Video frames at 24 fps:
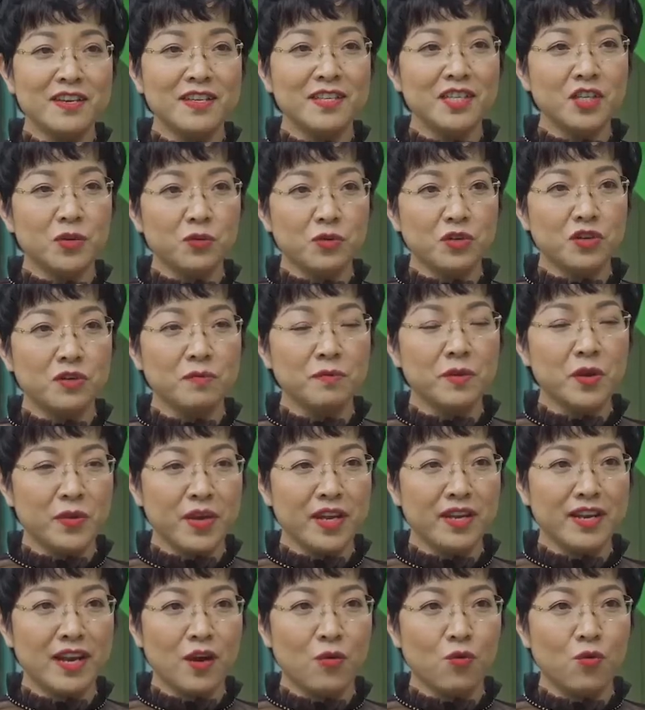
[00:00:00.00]
Những triệu chứng biểu
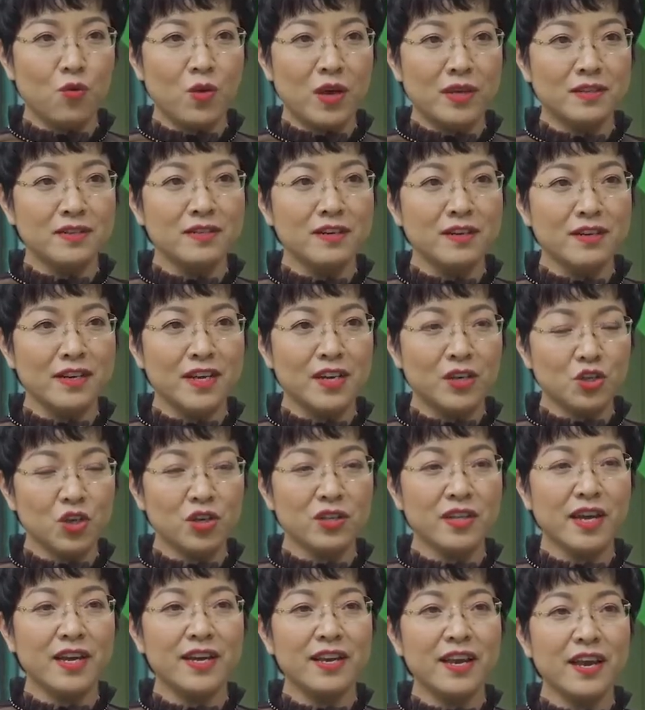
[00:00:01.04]
hiện nào của loãng xương để
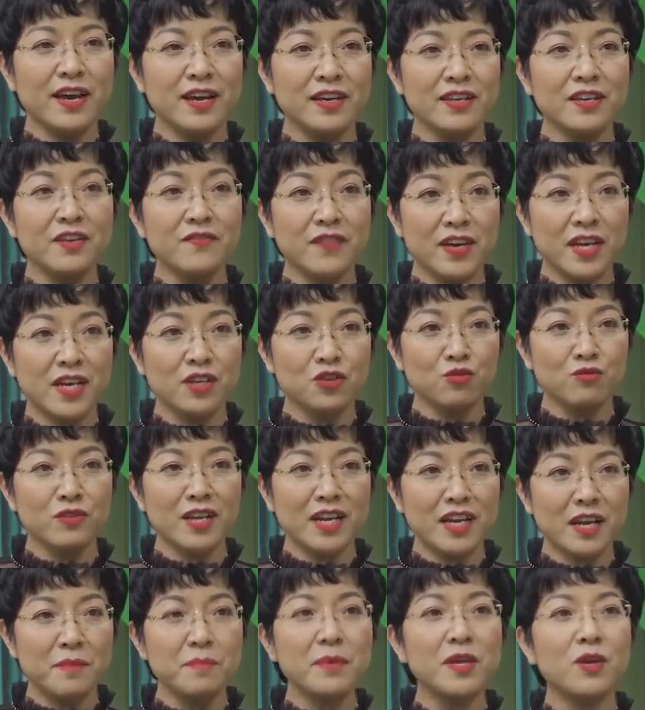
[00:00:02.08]
cho thấy là như vậy là
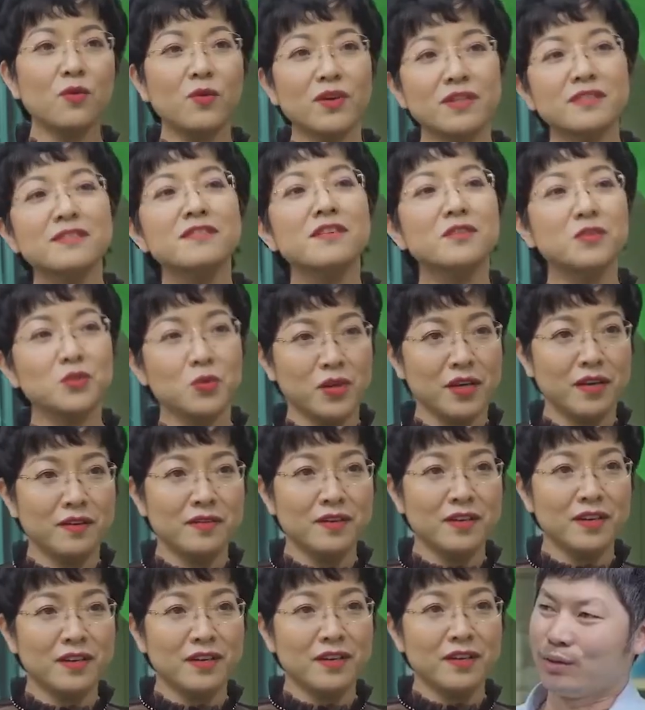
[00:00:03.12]
chúng ta đã bị loãng xương rồi ạ?
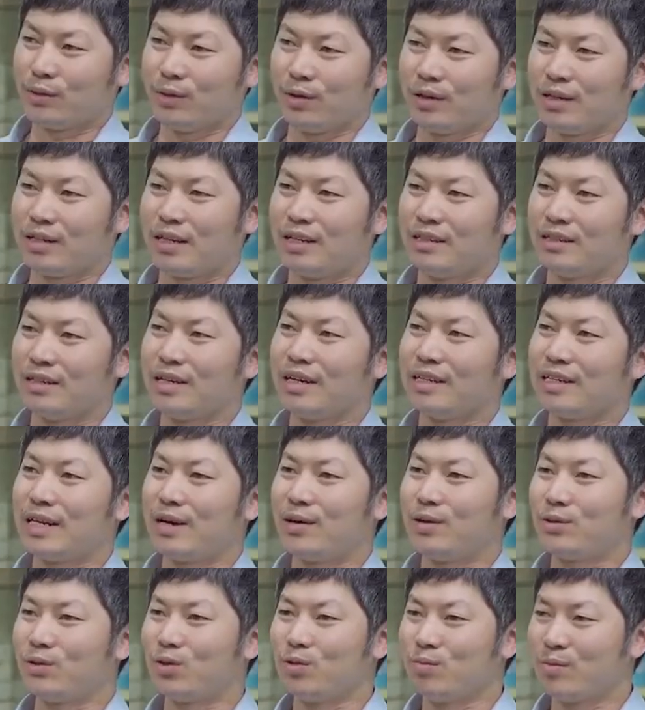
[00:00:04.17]
Ở cái thế giới người
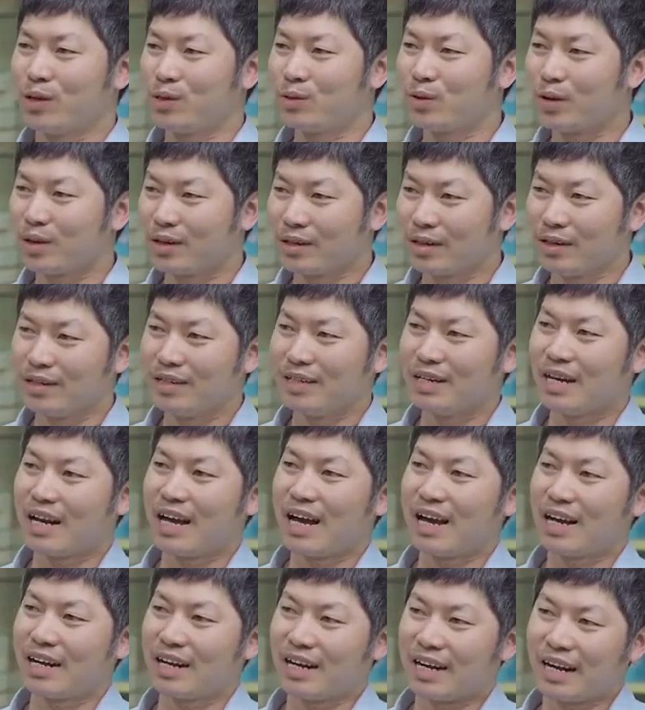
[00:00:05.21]
ta còn dùng cái thuật ngữ
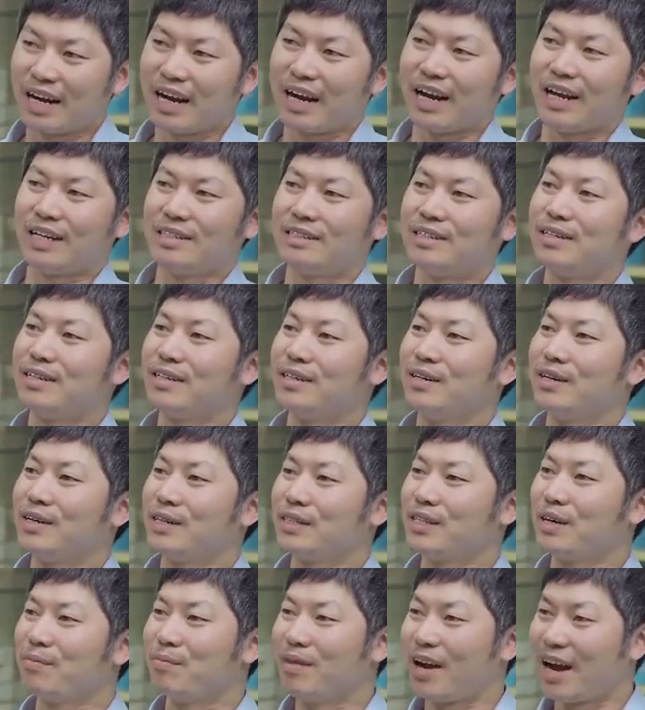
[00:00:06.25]
là kẻ giết
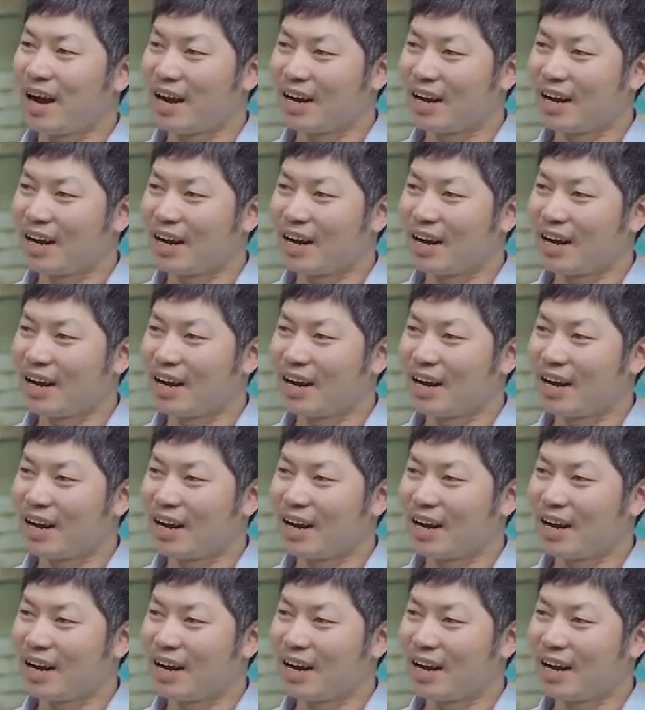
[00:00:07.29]
người thầm